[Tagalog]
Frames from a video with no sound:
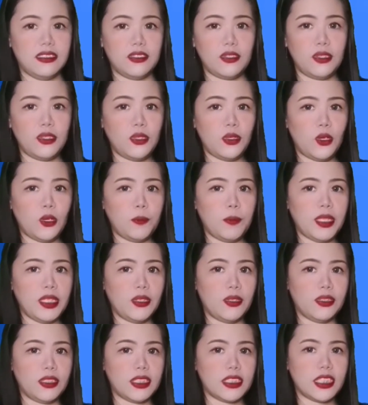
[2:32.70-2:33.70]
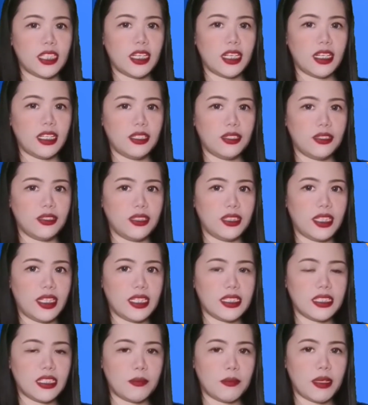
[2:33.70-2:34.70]
So, i-open ko na siya ngayon,
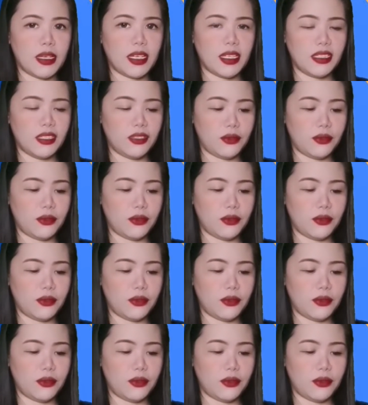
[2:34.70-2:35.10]
guys. Sama